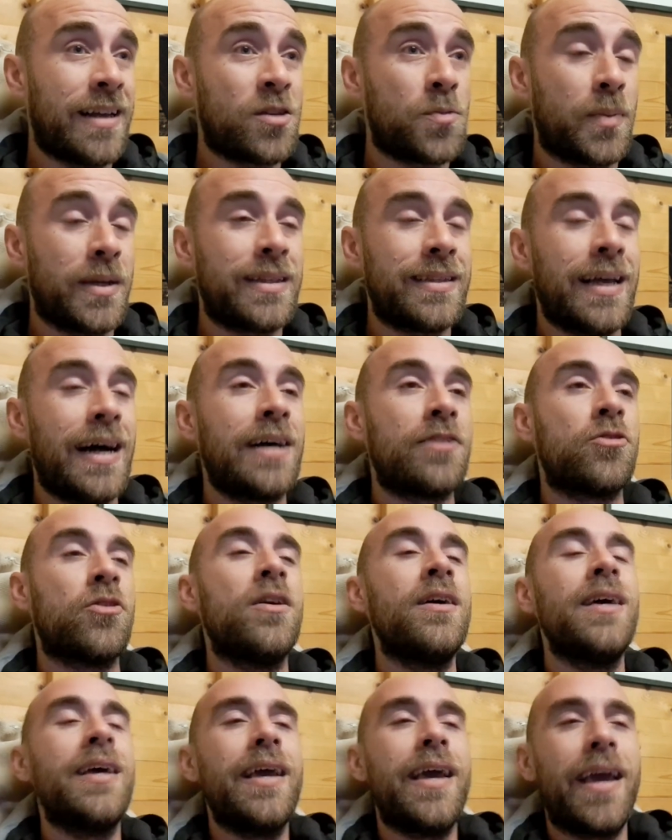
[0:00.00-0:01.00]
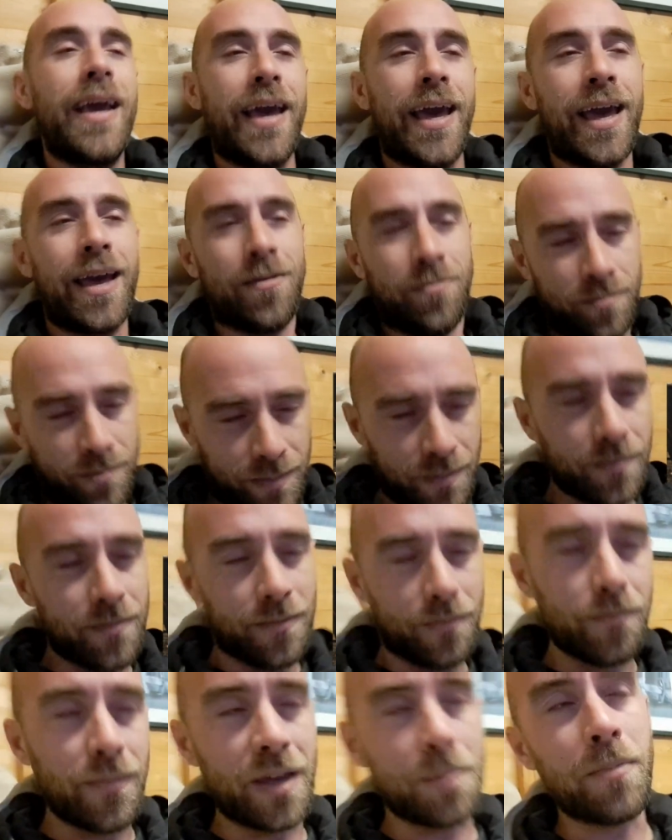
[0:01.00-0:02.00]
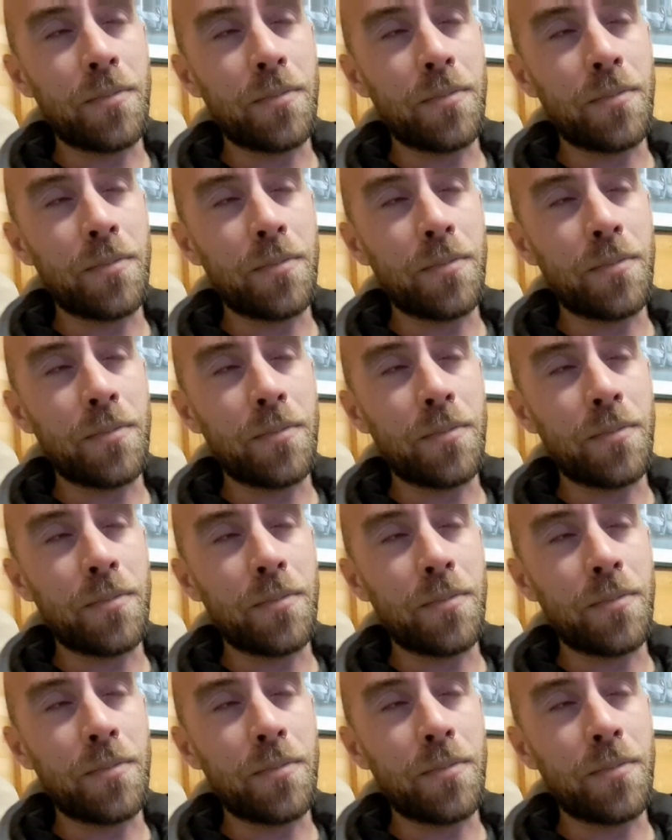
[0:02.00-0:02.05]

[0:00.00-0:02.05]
inaspettato e mi